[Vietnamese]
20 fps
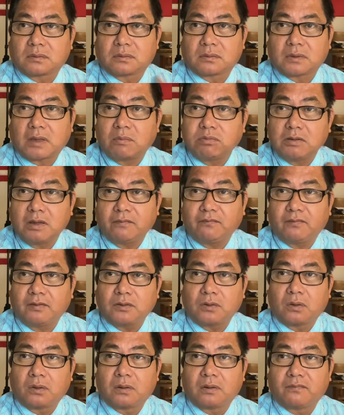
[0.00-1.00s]
thống nhất với
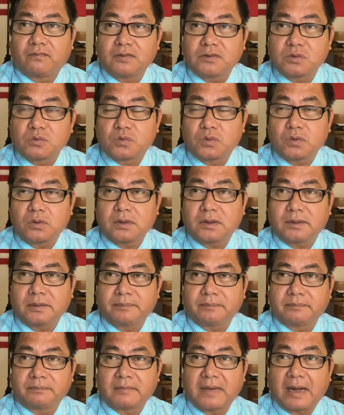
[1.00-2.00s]
tổ, với Trung Quốc đó,
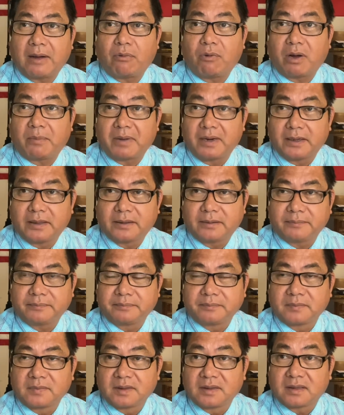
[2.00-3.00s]
bằng hòa bình đó,
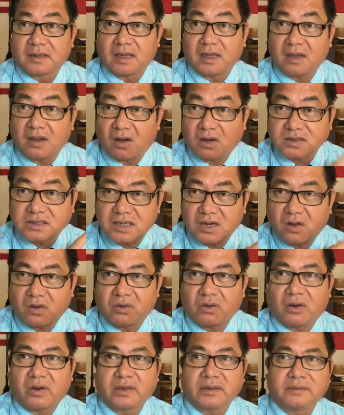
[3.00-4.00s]
thì họ sẽ đòi
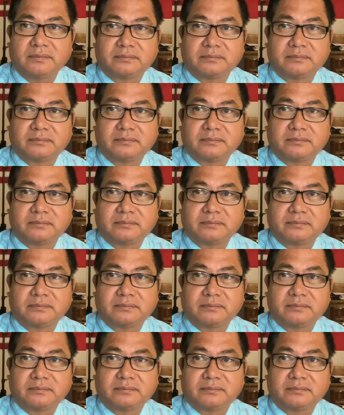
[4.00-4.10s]
hỏi